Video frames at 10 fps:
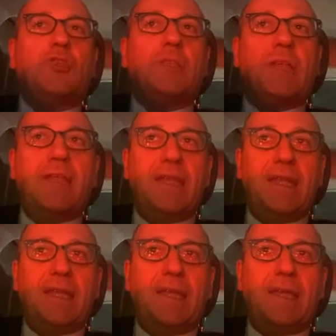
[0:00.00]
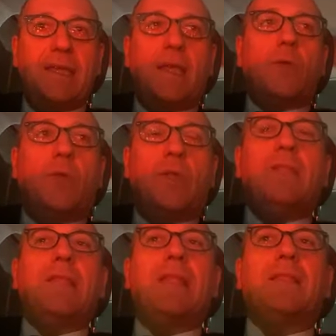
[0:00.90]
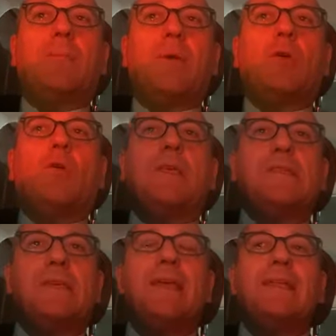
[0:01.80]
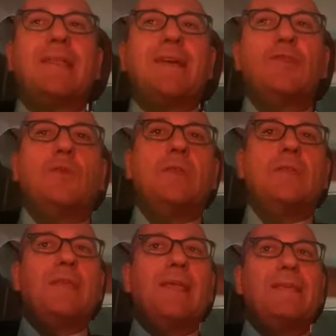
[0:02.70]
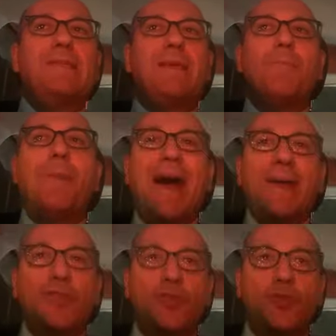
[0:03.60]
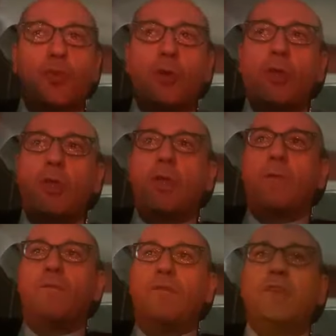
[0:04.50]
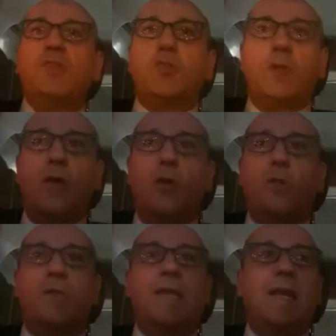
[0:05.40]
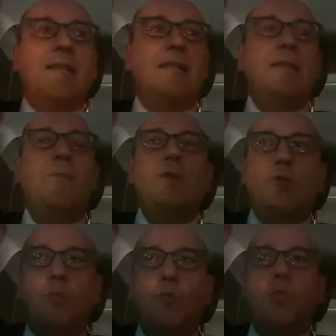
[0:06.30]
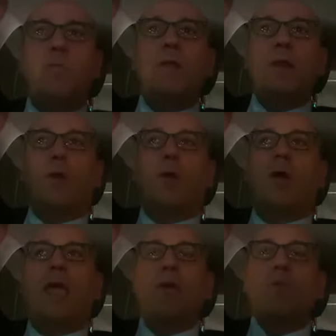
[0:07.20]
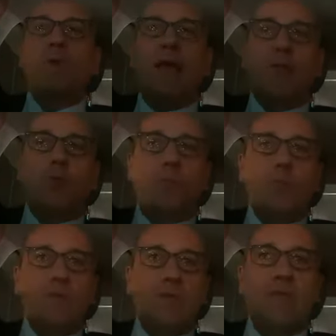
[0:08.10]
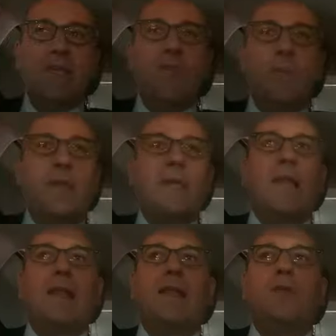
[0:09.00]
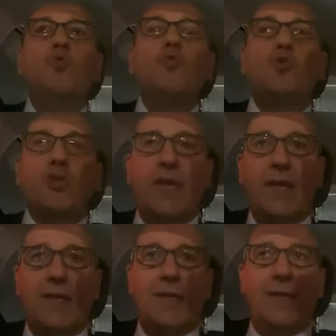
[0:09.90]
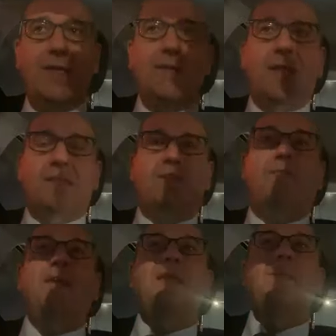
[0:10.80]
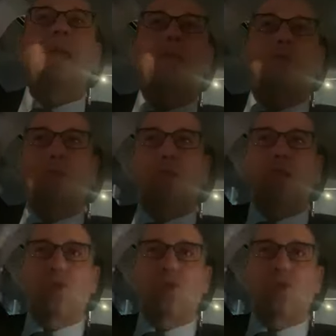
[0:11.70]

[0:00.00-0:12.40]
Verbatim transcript: ai cittadini. Quindi, in altre parole, se il tasso di interesse basso visto nell'ottica del debito pubblico è un dato positivo perché riduce il trasferimento di